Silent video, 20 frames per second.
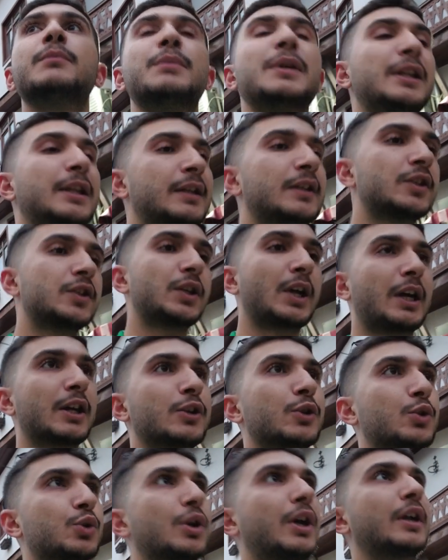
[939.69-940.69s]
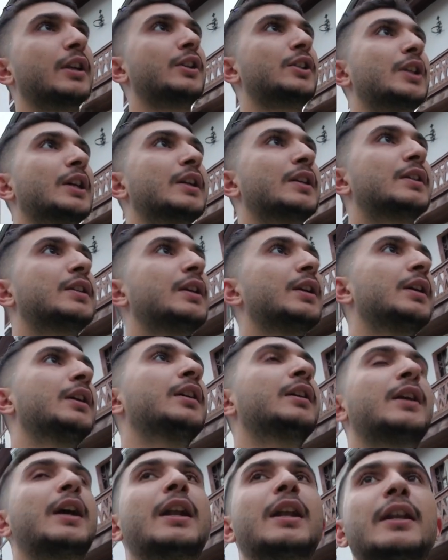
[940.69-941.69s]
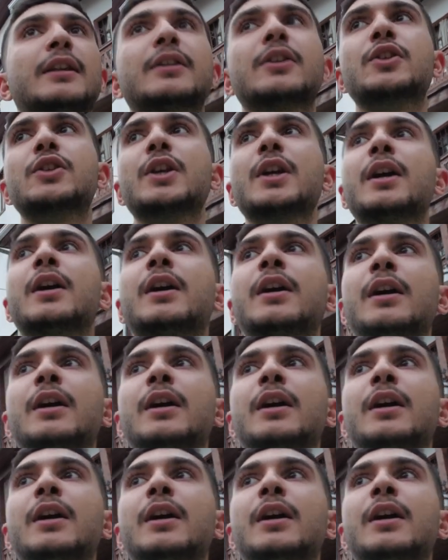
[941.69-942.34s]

Bildiğiniz çarşı şu an içerisi, kalenin içi.